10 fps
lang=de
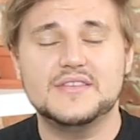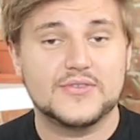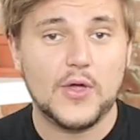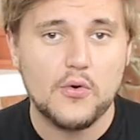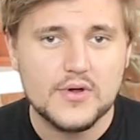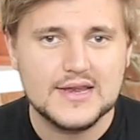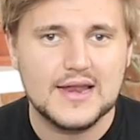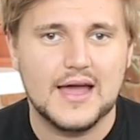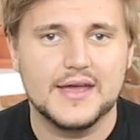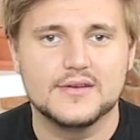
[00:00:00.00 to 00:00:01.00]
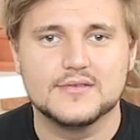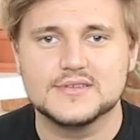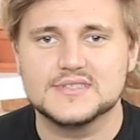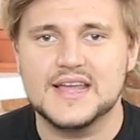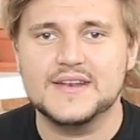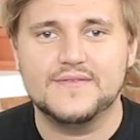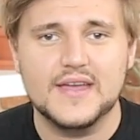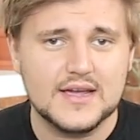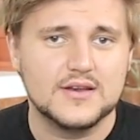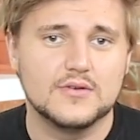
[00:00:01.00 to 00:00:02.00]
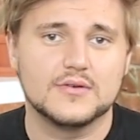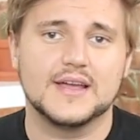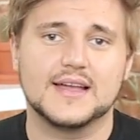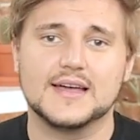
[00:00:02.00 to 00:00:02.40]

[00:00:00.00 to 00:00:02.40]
die Storyline und Entwicklung der